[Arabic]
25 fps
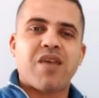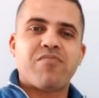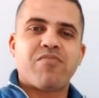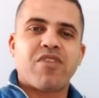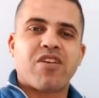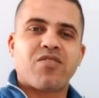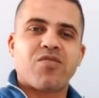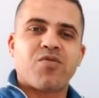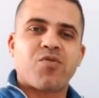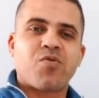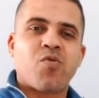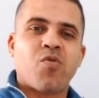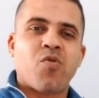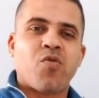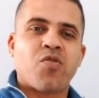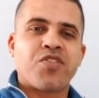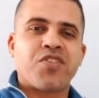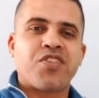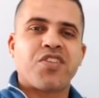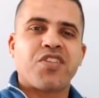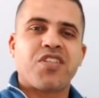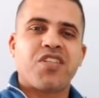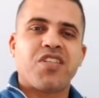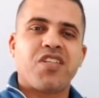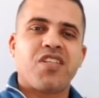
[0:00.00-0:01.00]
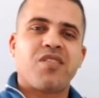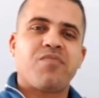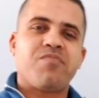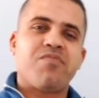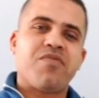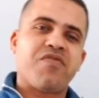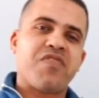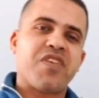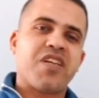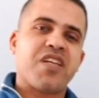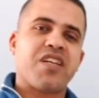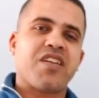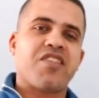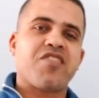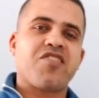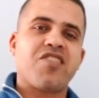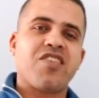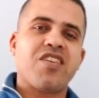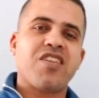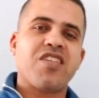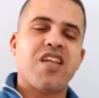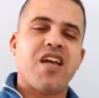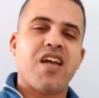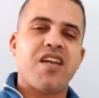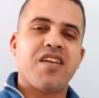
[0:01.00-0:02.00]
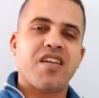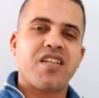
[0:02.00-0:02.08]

عمل ديكور جديد بفكرة جديدة